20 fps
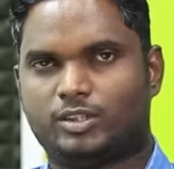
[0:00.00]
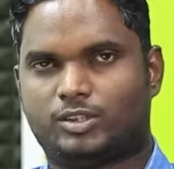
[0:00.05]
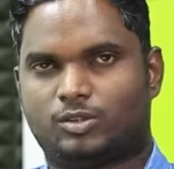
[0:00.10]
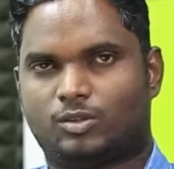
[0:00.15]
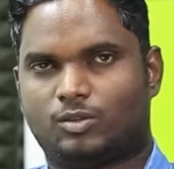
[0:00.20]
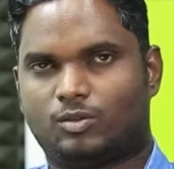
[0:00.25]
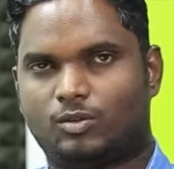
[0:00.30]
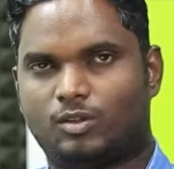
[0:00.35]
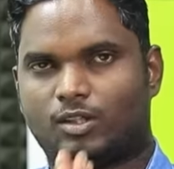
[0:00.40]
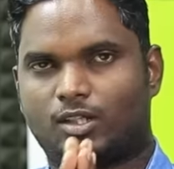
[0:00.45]
பாய்ஸ்
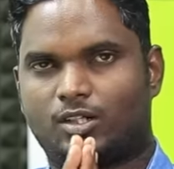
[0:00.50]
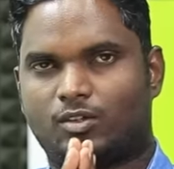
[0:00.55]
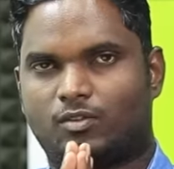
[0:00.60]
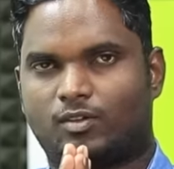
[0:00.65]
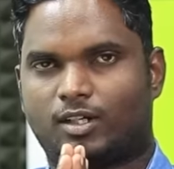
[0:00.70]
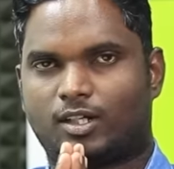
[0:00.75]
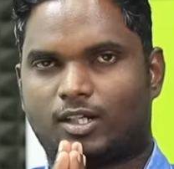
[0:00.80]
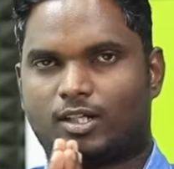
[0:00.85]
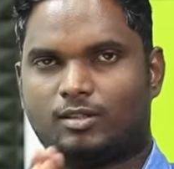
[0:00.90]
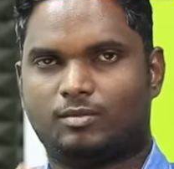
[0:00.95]
உறவுகளுக்கு
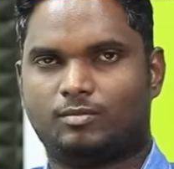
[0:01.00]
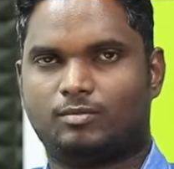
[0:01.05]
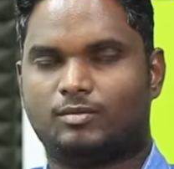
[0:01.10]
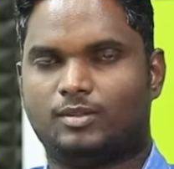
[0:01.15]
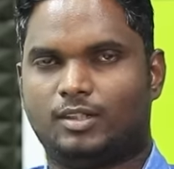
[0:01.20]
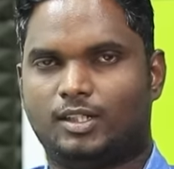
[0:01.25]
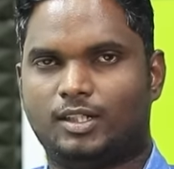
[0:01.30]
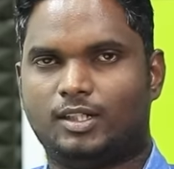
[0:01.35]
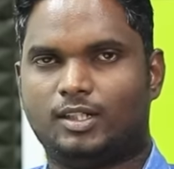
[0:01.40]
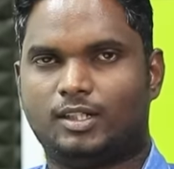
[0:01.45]
வணக்கம்
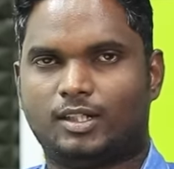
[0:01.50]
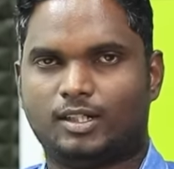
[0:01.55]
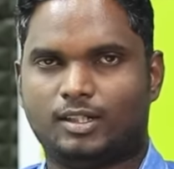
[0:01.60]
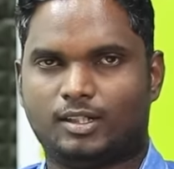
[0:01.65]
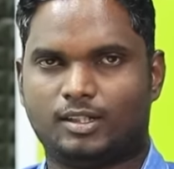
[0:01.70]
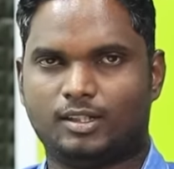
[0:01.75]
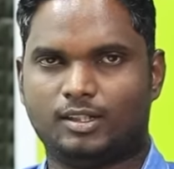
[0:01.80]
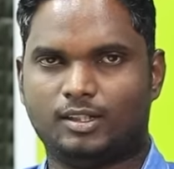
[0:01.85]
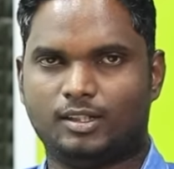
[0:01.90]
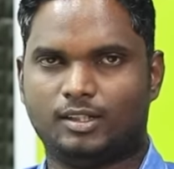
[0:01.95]

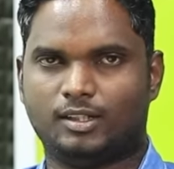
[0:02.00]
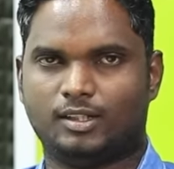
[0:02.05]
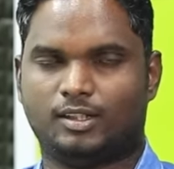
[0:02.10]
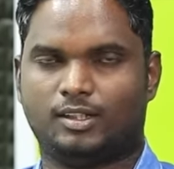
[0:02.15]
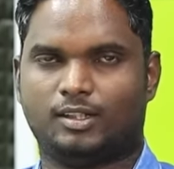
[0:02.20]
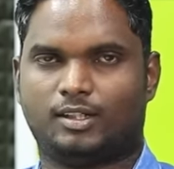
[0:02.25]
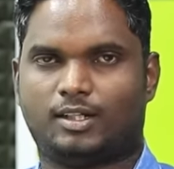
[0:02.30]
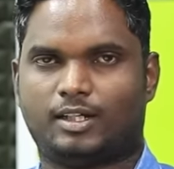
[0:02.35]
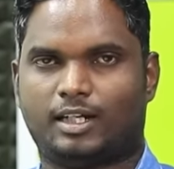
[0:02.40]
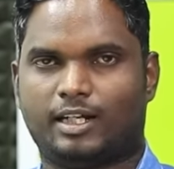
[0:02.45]
இன்றைக்கு
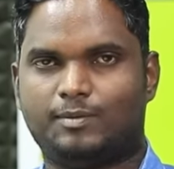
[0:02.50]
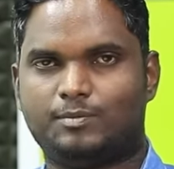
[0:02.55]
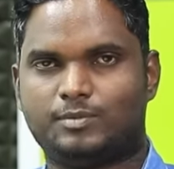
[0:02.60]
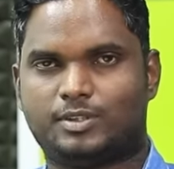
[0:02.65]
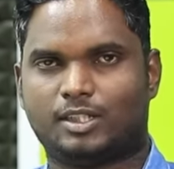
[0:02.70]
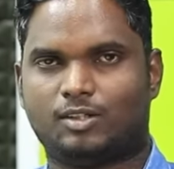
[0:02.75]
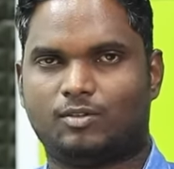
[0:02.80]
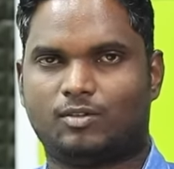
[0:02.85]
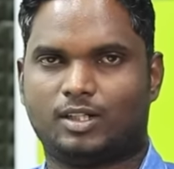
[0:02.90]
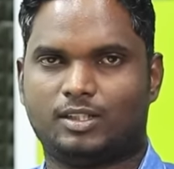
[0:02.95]
கிரைம்
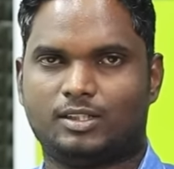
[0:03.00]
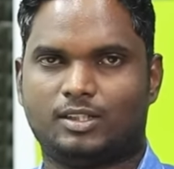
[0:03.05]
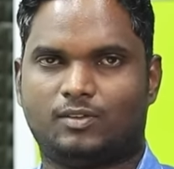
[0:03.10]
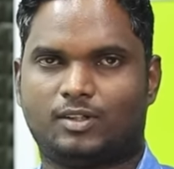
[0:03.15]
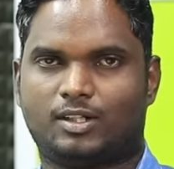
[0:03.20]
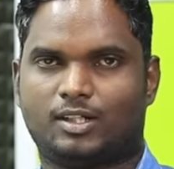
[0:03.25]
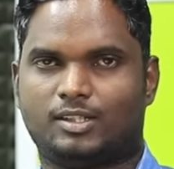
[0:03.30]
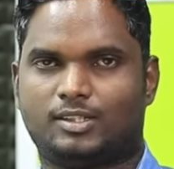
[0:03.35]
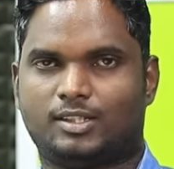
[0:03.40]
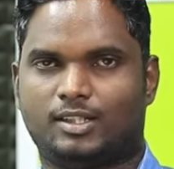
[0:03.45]
செல்வராஜ்
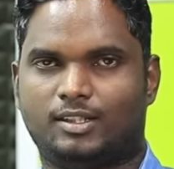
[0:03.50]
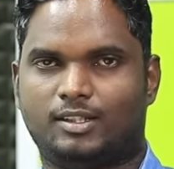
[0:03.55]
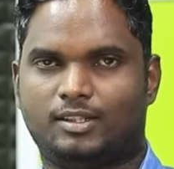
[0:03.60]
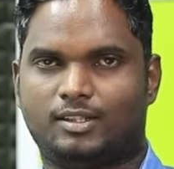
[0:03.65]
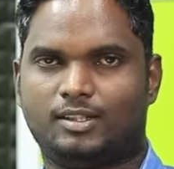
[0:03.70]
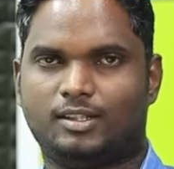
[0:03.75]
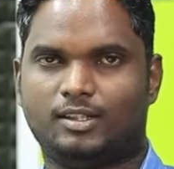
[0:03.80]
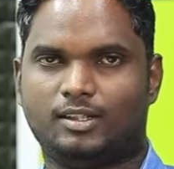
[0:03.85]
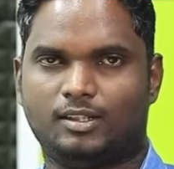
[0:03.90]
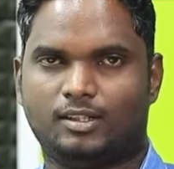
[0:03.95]
அவர்களை
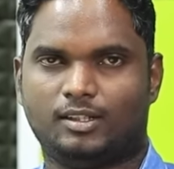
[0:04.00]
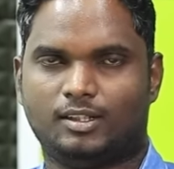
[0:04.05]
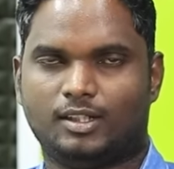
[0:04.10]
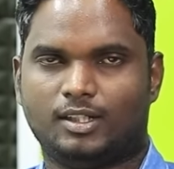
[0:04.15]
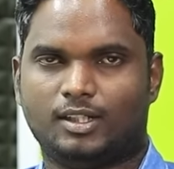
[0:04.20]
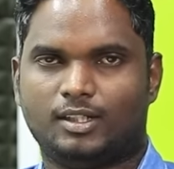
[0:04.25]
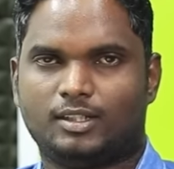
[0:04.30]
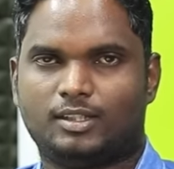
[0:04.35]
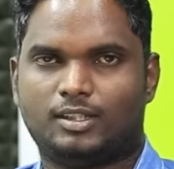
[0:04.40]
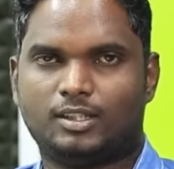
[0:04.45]
சந்தித்து
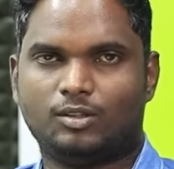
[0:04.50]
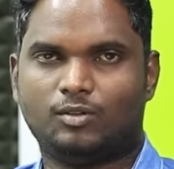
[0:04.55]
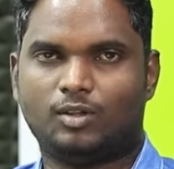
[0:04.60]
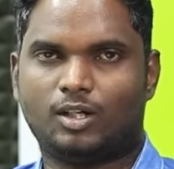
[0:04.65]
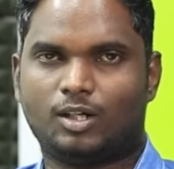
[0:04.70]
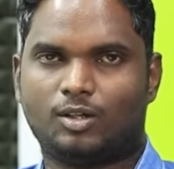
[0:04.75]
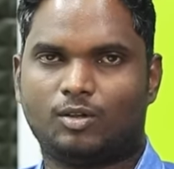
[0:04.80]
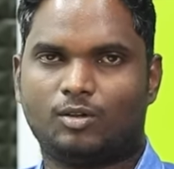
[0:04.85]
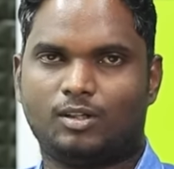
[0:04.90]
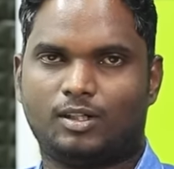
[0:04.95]

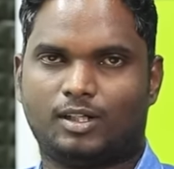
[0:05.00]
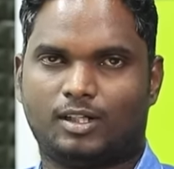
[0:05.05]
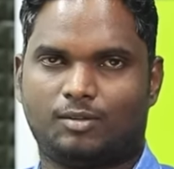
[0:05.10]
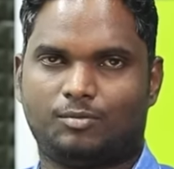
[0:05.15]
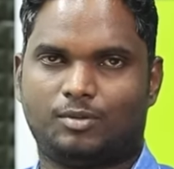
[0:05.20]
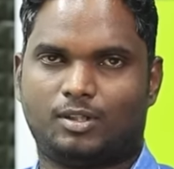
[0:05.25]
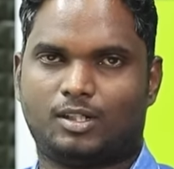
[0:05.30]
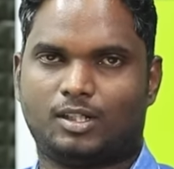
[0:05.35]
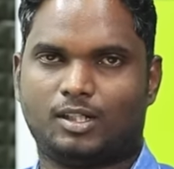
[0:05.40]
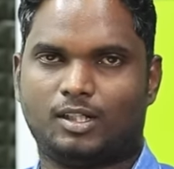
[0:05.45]
திருவாரூர்
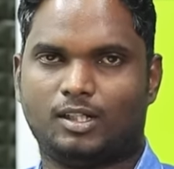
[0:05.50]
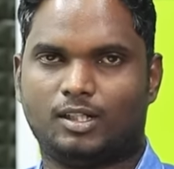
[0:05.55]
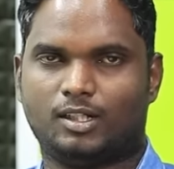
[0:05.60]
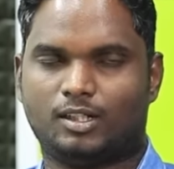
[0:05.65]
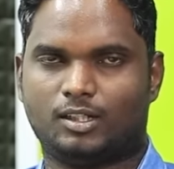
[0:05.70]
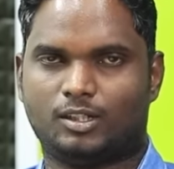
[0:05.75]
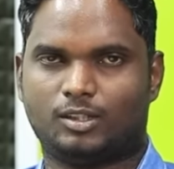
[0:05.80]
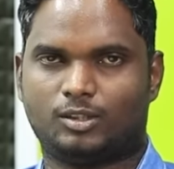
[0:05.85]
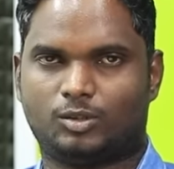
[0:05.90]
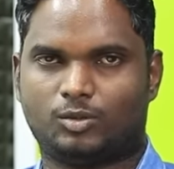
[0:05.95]
நடைபெற்ற
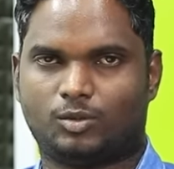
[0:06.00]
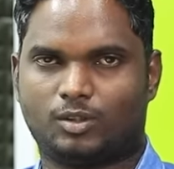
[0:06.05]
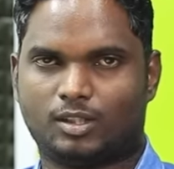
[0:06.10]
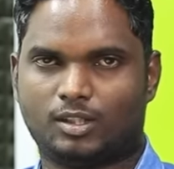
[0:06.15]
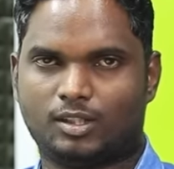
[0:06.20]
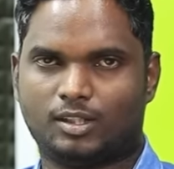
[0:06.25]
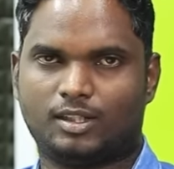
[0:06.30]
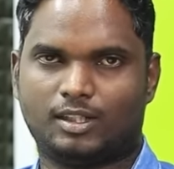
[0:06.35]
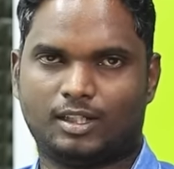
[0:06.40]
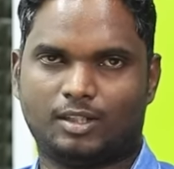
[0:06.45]

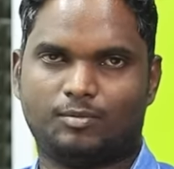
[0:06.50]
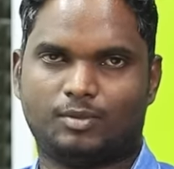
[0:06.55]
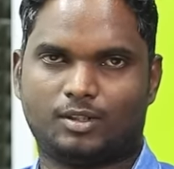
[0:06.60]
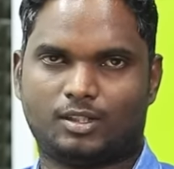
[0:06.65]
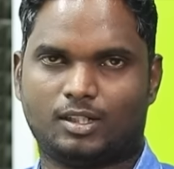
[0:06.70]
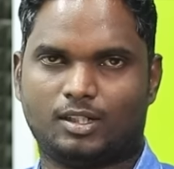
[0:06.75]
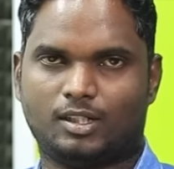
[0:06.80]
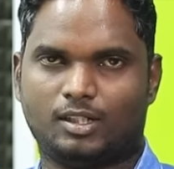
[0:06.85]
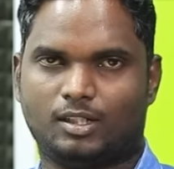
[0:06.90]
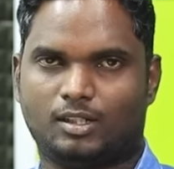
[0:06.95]
தொடர்ந்து
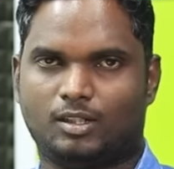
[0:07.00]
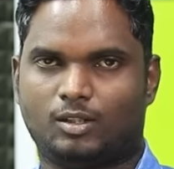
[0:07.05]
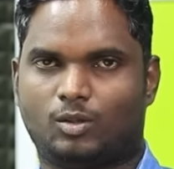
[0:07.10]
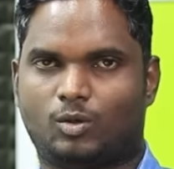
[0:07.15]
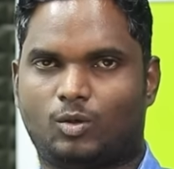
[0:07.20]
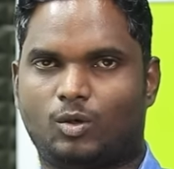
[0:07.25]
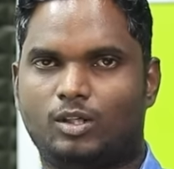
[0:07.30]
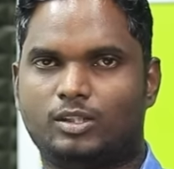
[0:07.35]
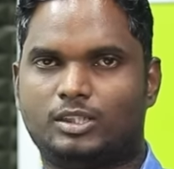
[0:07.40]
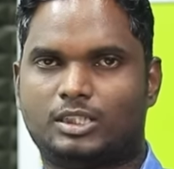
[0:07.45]
நடைபெற்ற
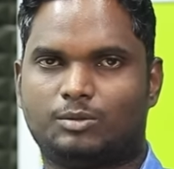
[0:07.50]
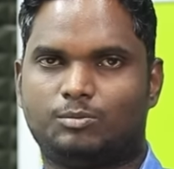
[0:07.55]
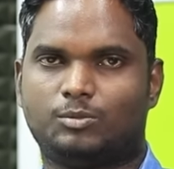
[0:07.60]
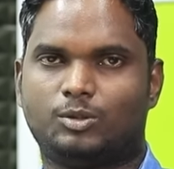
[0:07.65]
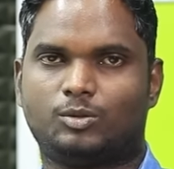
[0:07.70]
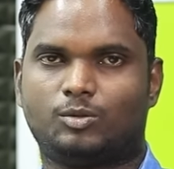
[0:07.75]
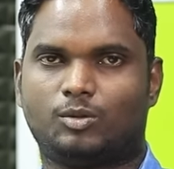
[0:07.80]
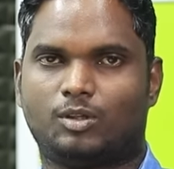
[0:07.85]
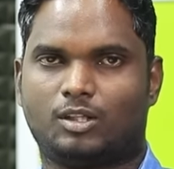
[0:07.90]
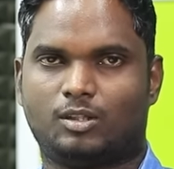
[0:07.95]
கொலை
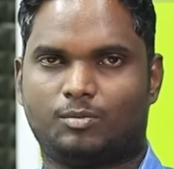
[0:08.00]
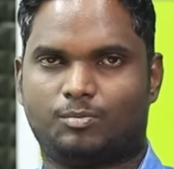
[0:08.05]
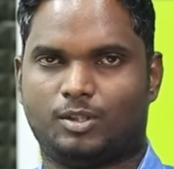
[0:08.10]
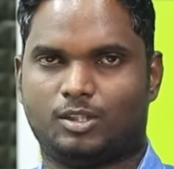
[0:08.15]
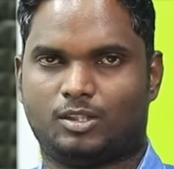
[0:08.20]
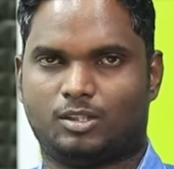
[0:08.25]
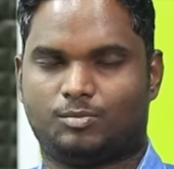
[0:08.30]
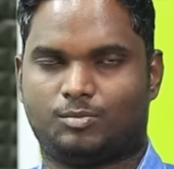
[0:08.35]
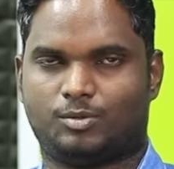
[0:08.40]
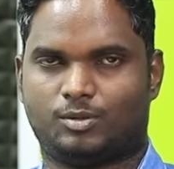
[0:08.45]
சம்பவம் குறித்து
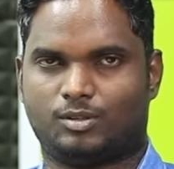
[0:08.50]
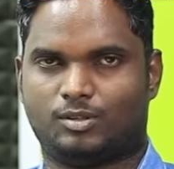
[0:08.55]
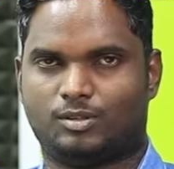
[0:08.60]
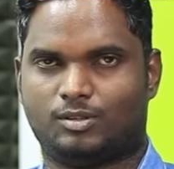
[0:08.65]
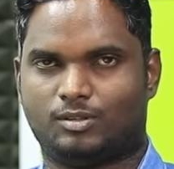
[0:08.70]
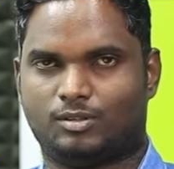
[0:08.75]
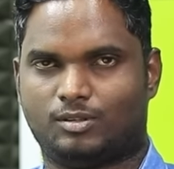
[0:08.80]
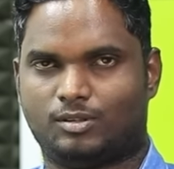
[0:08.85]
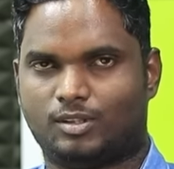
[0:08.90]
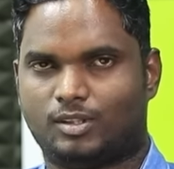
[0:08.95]
பேச போகிறோம்
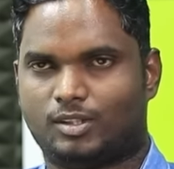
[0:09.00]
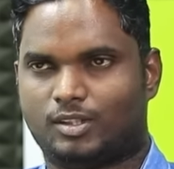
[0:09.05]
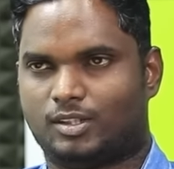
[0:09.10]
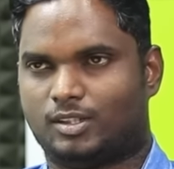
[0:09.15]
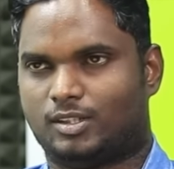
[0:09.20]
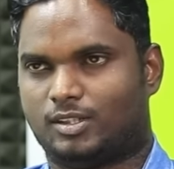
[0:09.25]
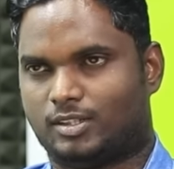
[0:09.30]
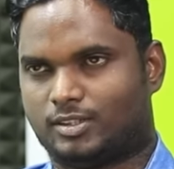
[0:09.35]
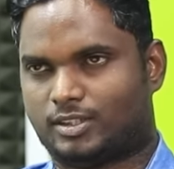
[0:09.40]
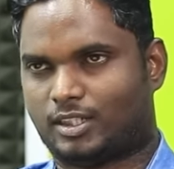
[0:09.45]

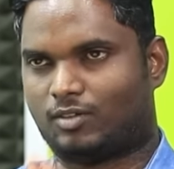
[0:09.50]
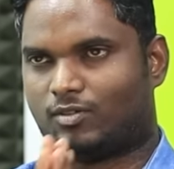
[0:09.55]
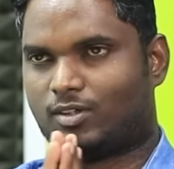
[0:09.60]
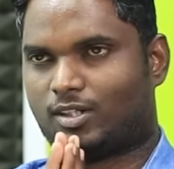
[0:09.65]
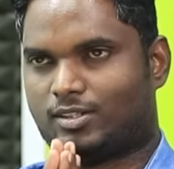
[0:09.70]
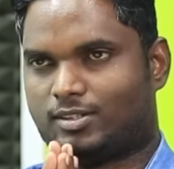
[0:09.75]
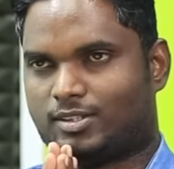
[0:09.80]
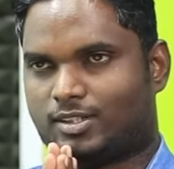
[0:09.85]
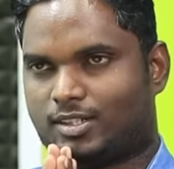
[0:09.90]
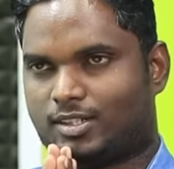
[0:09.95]
சார் வணக்கம்